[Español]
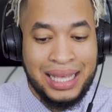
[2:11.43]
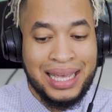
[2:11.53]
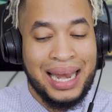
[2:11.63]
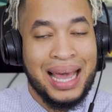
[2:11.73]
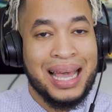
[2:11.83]
Y
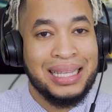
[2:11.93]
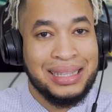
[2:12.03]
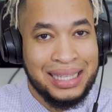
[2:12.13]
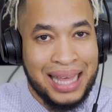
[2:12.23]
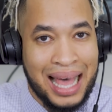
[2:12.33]
que la
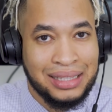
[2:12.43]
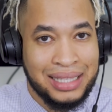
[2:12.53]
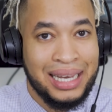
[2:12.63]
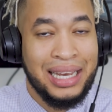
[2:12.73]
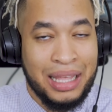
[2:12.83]
cantidad
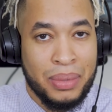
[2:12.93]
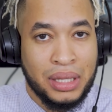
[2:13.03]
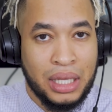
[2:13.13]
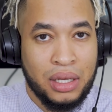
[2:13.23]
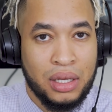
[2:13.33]
del
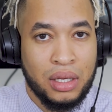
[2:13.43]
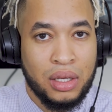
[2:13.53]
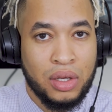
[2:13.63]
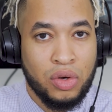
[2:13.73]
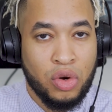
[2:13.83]
límite
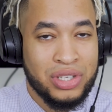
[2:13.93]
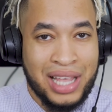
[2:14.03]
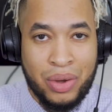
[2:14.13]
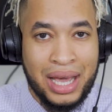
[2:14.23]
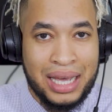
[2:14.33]
no
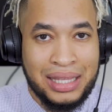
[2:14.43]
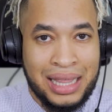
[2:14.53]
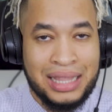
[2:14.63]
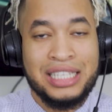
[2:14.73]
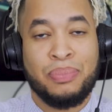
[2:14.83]
sea una
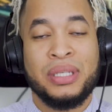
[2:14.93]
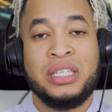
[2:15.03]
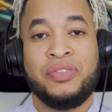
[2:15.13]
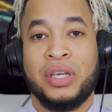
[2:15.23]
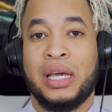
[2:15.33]
cantidad
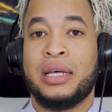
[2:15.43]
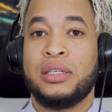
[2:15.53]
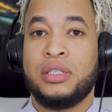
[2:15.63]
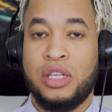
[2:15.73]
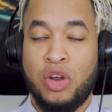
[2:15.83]
específica,
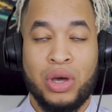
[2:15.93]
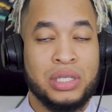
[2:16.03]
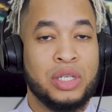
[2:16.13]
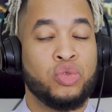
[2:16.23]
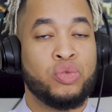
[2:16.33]
sino que
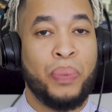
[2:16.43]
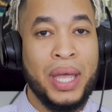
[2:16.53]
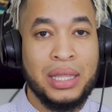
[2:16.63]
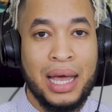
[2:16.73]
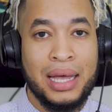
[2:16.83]
se
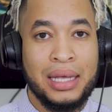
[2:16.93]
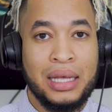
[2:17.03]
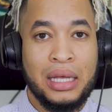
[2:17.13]
suspenda